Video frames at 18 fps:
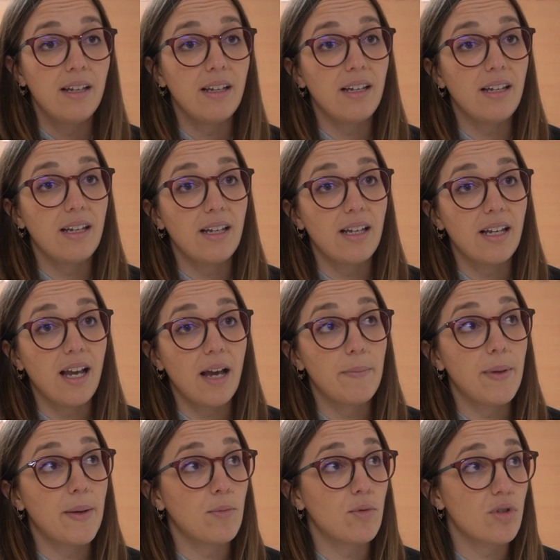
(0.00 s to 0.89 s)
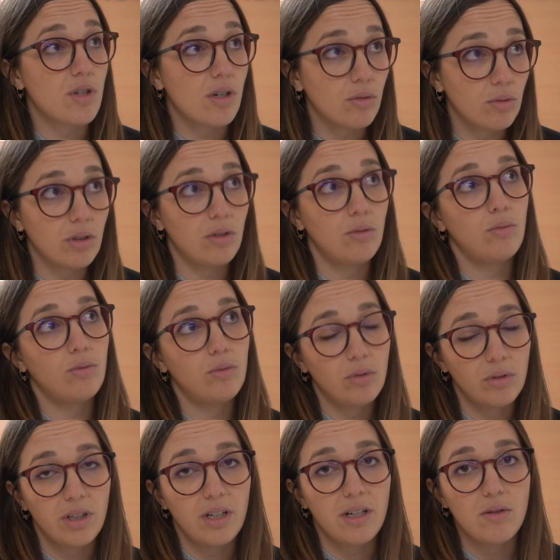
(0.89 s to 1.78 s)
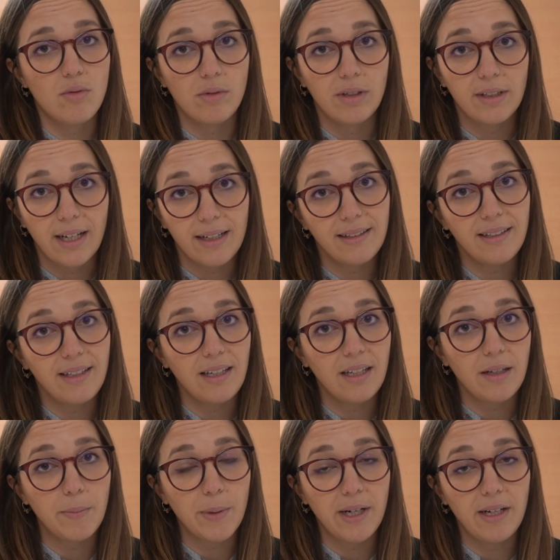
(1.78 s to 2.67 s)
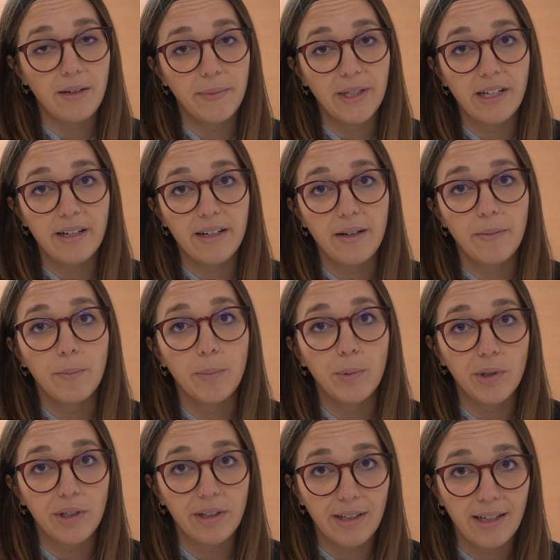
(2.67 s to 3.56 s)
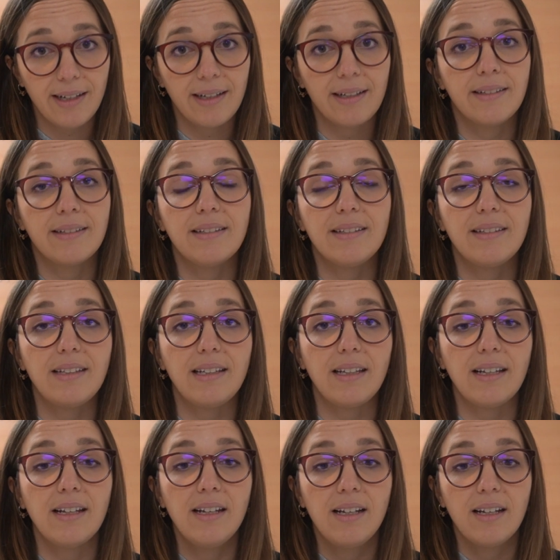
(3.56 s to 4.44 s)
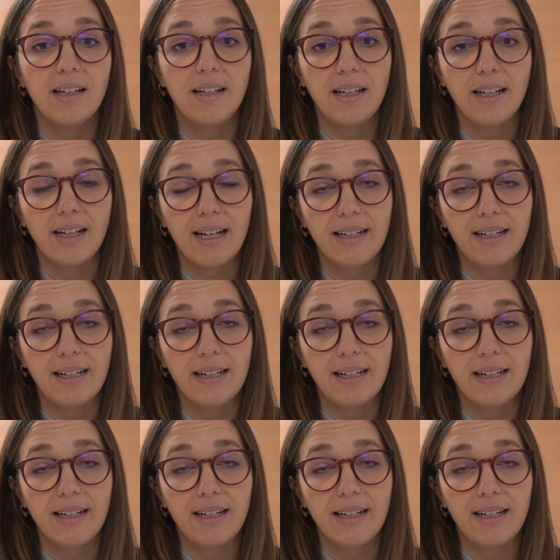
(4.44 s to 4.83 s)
e abbiamo già ottenuto dei risultati preliminari importanti eh,